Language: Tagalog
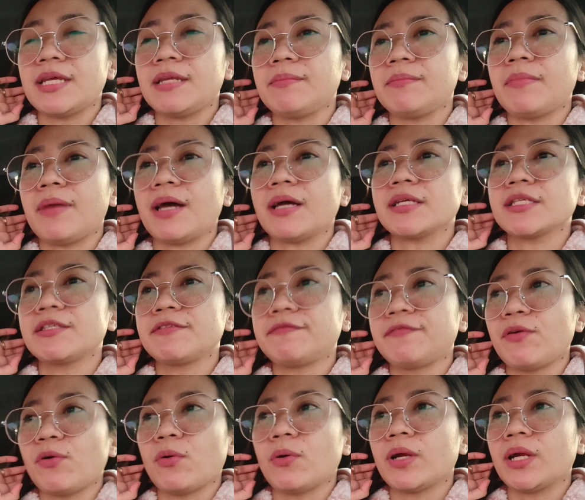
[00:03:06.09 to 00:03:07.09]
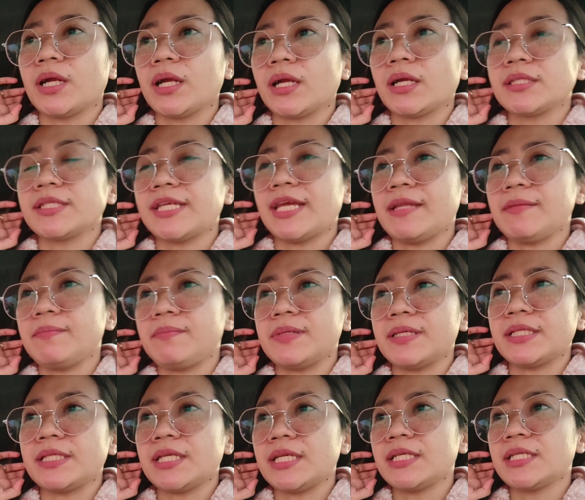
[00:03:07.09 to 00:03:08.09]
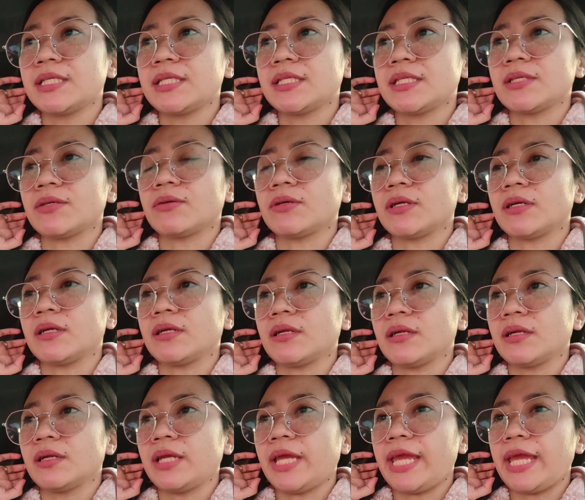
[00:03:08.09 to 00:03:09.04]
10 bucks for 10 pieces or